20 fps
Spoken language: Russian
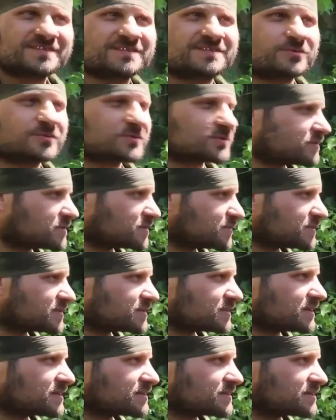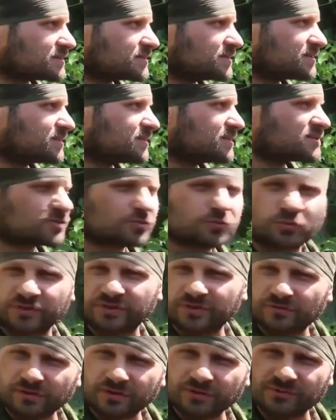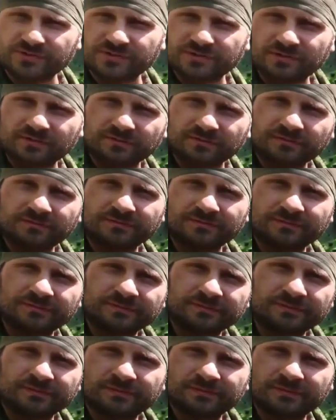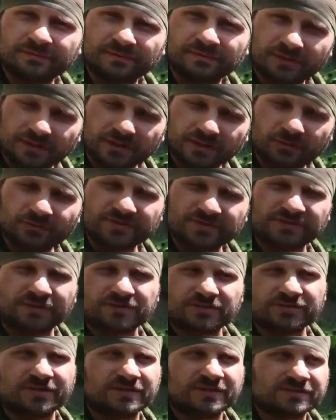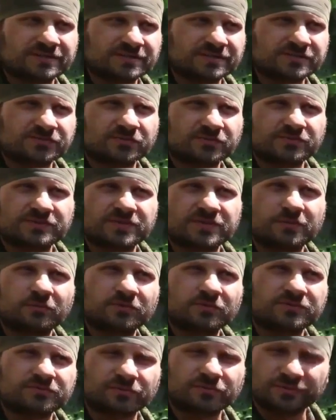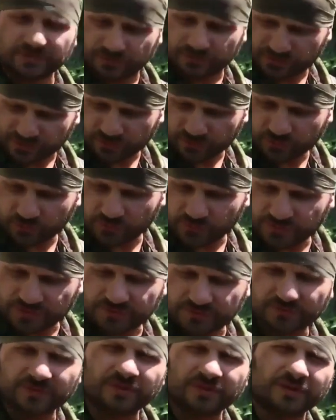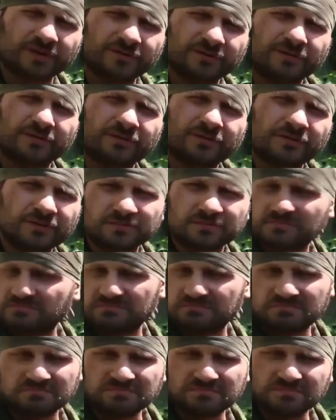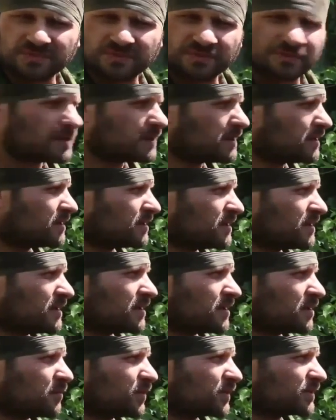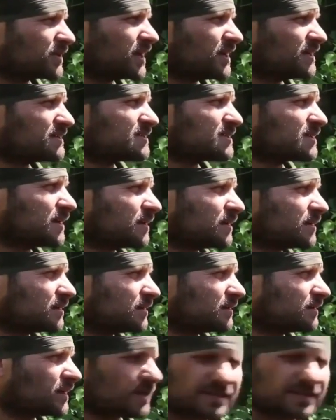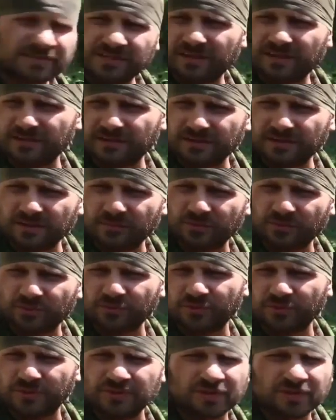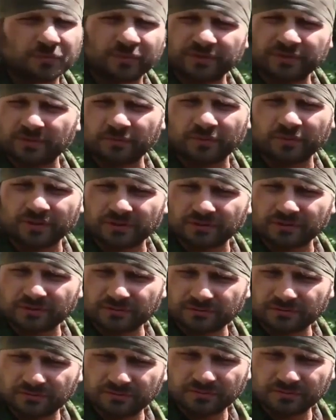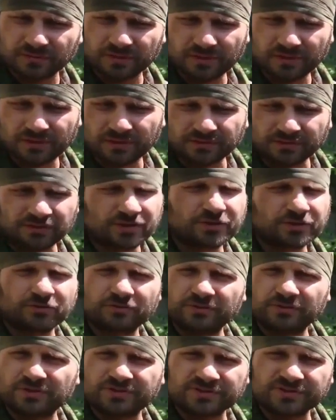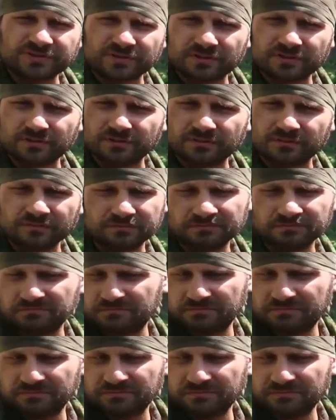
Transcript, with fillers: Нет здесь русского спецназа. Здесь есть дух Новороссии. Люди сражаются за свою землю, свою семью, за своих родителей. Пытаются доказать тем, кто не понимает ни юридически,